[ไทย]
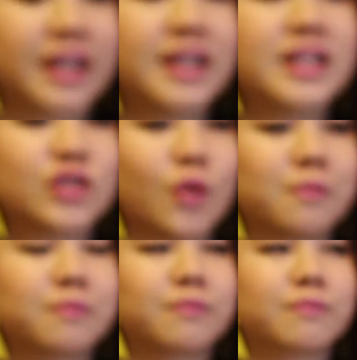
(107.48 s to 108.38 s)
เองเนี่ยจบ
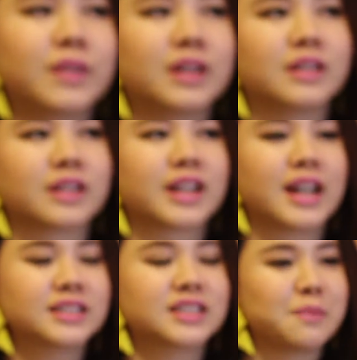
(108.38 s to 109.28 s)
ค
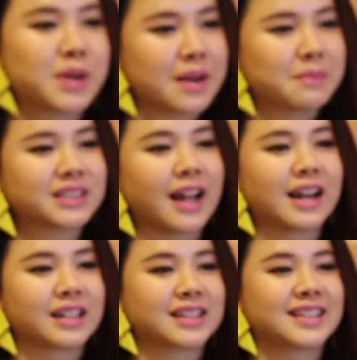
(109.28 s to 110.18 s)
ณะศิลปกรรมศา
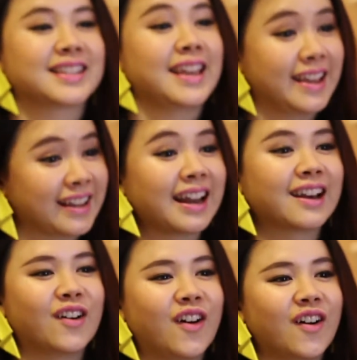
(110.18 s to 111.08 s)
สตร์ เอกการ
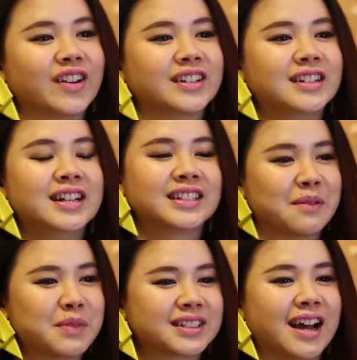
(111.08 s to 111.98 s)
ละคร ธ
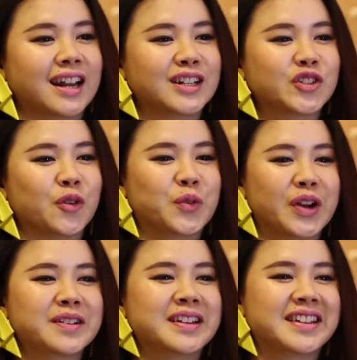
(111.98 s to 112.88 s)
รรมศาสตร์ และจบด้
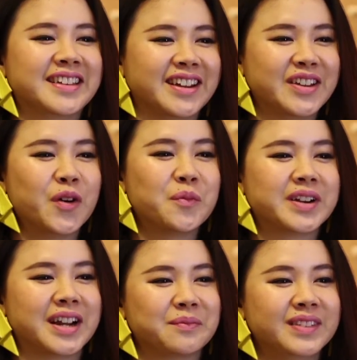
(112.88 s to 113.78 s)
วยเกียรตินิยม
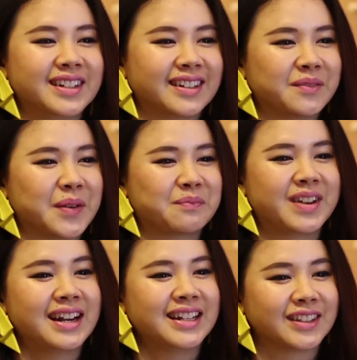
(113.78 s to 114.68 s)
อันดับหนึ่งแบบ
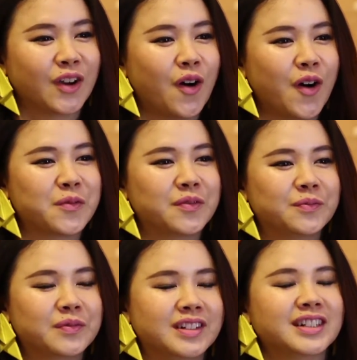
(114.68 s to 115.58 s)
ได้เหรียญทอง
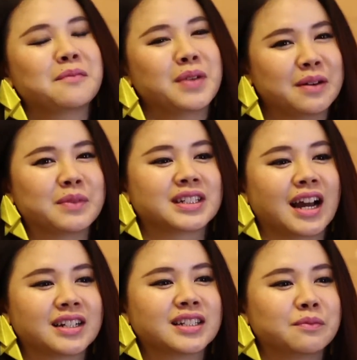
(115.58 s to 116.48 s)
หรือถ้าเป็นธรรมศาส
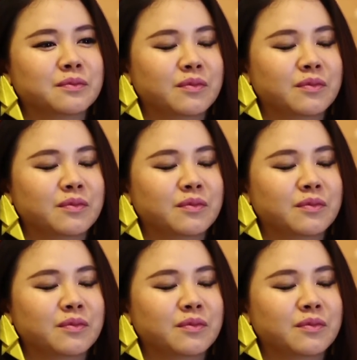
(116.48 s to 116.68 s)
ตร์ก็จะ